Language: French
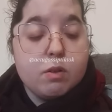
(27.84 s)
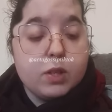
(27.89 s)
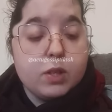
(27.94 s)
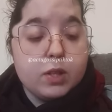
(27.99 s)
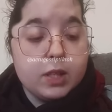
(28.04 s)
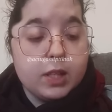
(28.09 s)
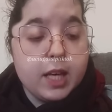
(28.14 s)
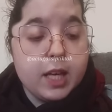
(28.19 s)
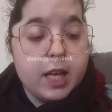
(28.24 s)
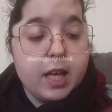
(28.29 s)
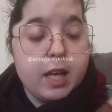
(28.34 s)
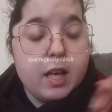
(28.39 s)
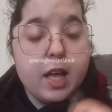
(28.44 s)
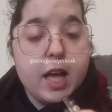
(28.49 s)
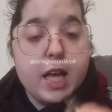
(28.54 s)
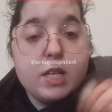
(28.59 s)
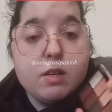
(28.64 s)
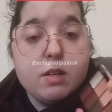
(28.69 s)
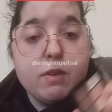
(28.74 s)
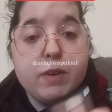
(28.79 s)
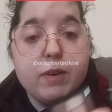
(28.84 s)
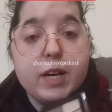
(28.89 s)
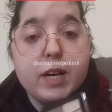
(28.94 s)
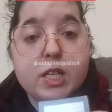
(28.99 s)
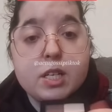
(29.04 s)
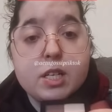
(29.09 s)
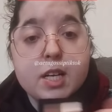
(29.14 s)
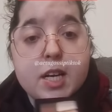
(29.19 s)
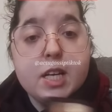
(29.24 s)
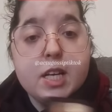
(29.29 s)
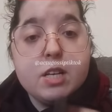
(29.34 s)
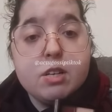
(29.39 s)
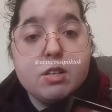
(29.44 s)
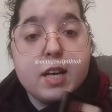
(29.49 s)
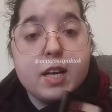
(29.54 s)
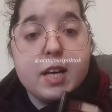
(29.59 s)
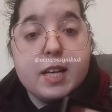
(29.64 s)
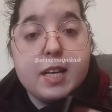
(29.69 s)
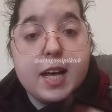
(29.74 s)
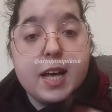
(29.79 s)
Ok, elles se
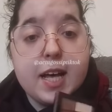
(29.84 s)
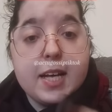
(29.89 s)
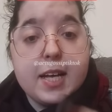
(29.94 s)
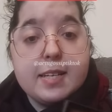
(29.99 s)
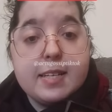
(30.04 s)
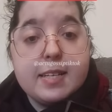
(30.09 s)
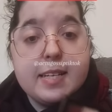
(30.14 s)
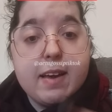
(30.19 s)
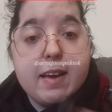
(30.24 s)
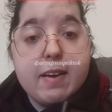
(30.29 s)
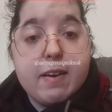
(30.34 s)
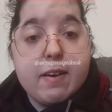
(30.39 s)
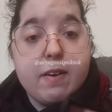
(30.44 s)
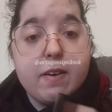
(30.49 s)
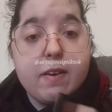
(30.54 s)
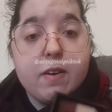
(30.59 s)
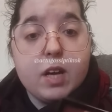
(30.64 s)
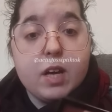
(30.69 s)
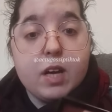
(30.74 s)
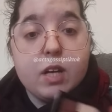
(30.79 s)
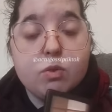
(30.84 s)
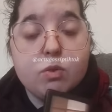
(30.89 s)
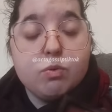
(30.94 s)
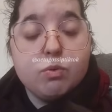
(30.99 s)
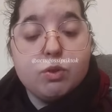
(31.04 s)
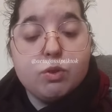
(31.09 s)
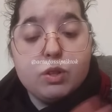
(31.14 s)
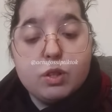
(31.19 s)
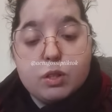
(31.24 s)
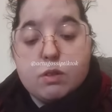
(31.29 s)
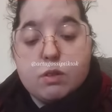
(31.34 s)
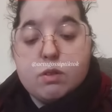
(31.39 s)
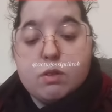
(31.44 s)
fragilisent, ah, et tout.